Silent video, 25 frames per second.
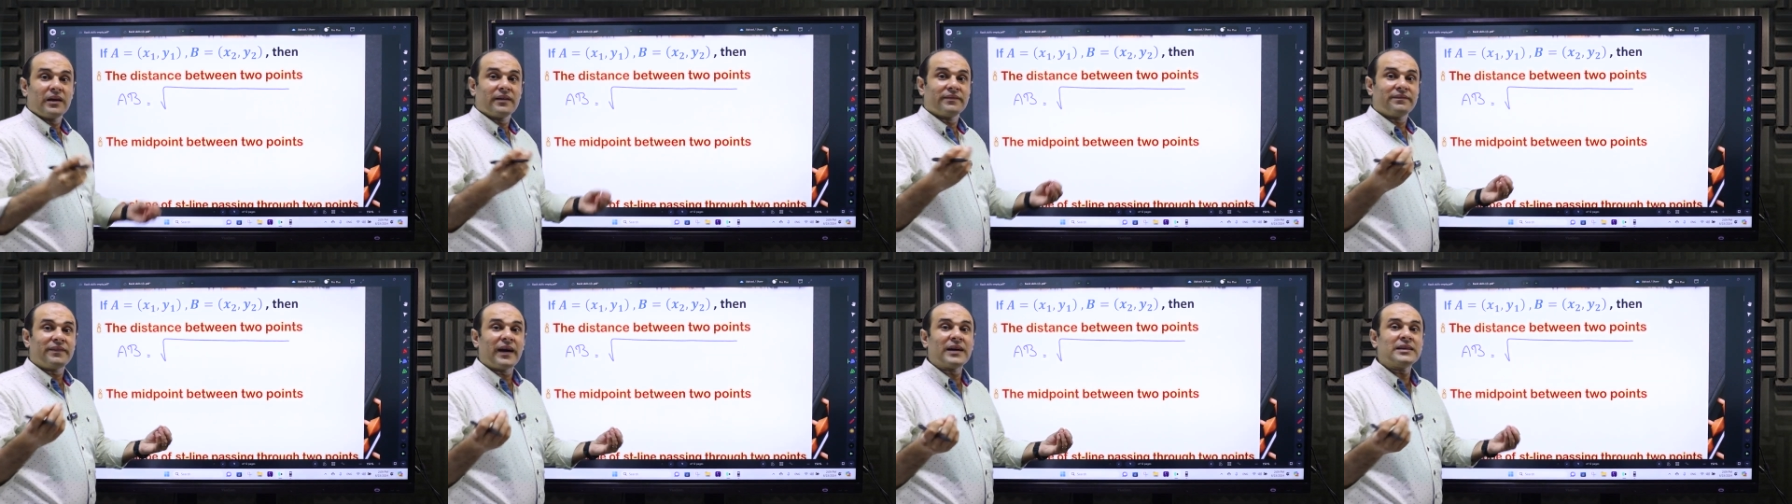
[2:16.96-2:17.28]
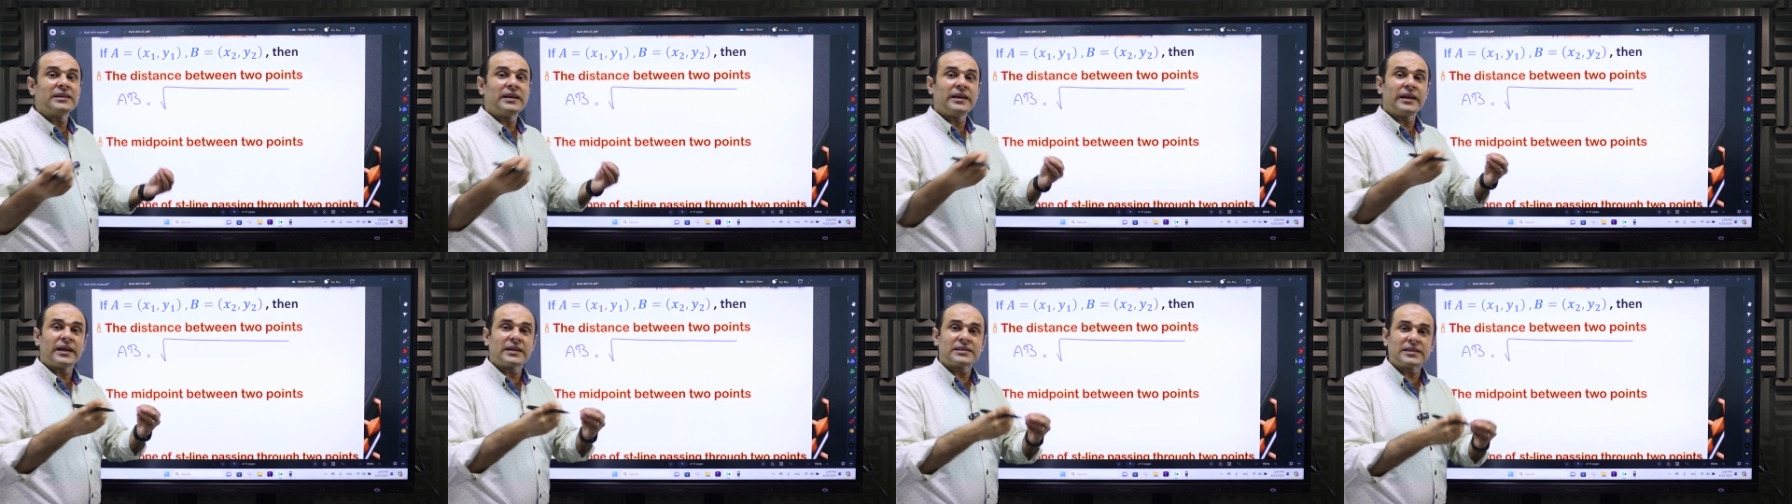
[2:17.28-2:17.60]

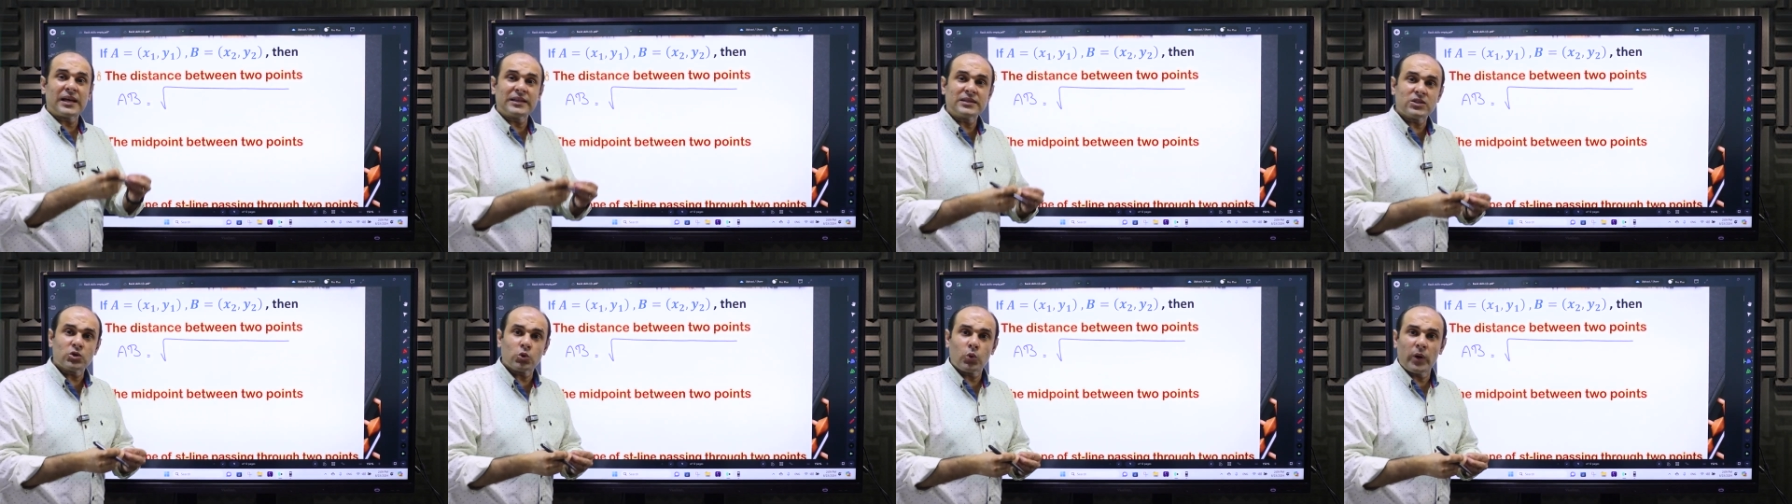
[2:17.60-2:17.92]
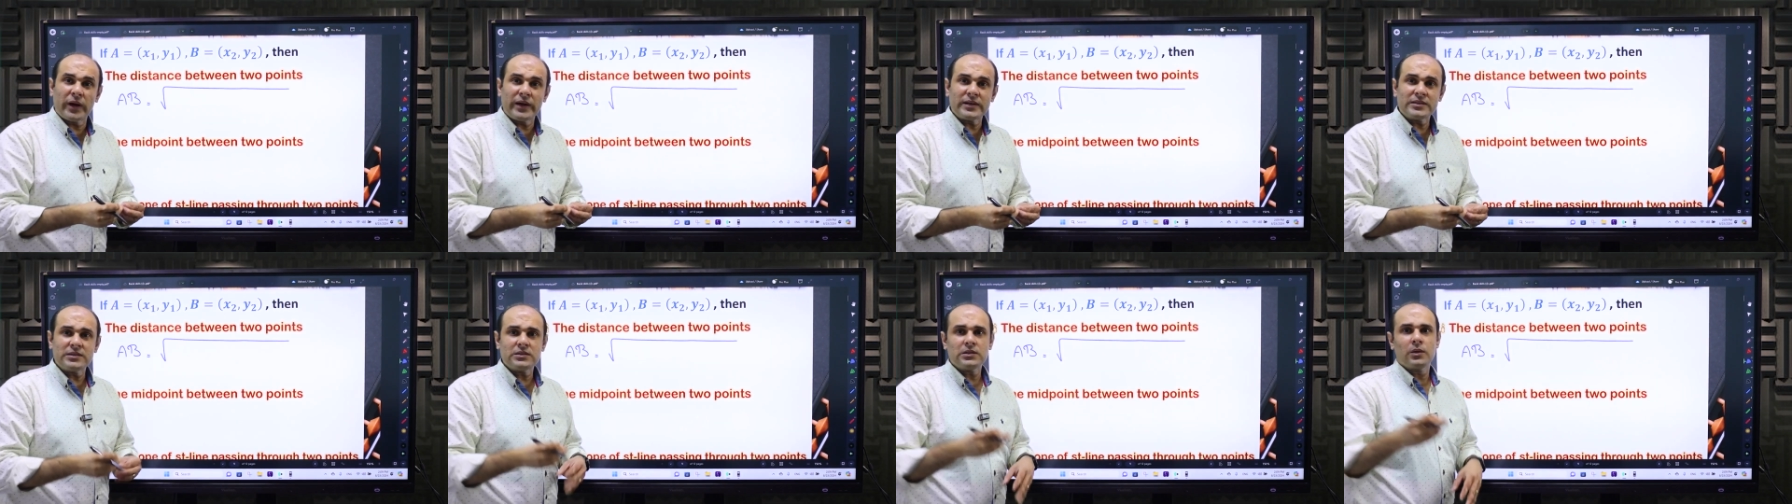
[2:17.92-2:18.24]
فرق الاكسات
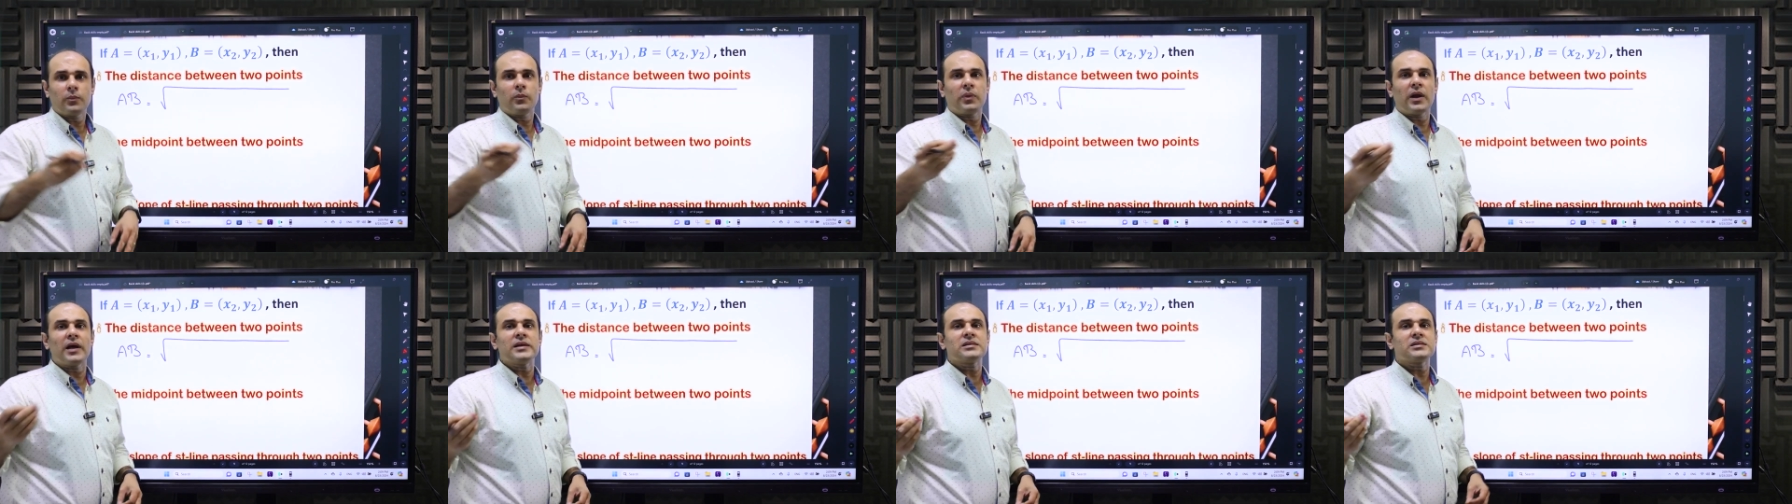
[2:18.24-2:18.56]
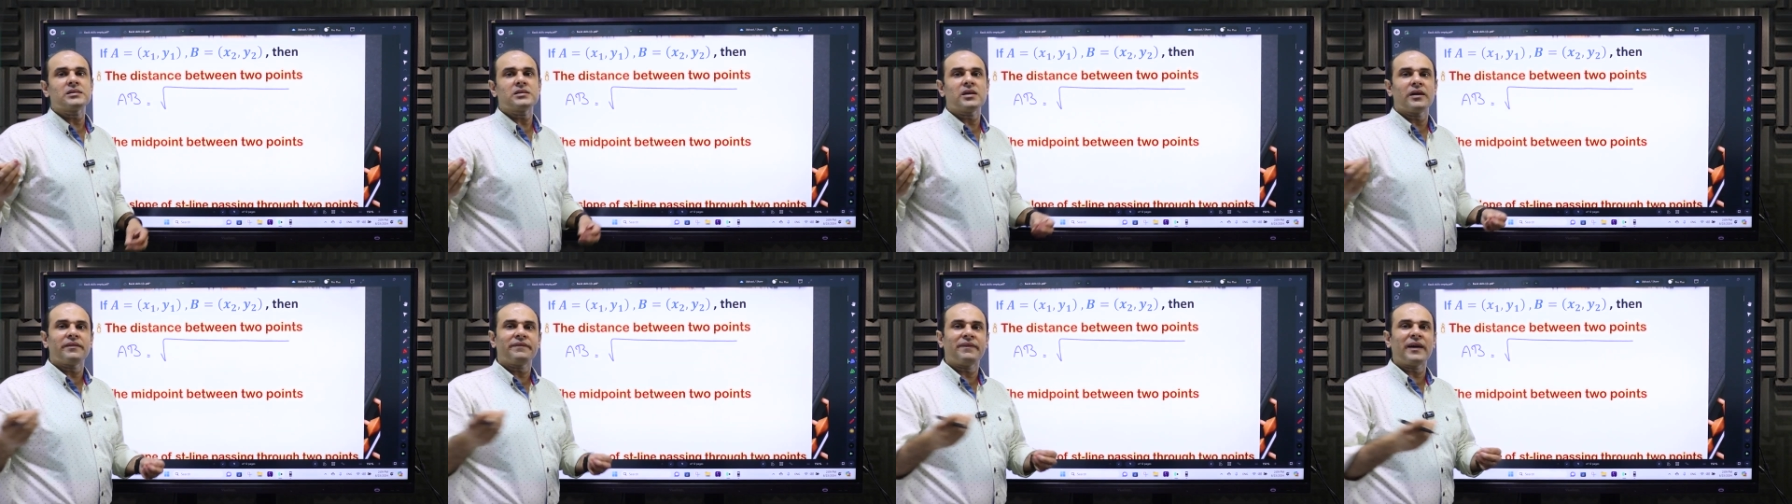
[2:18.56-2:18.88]
سكوير بلس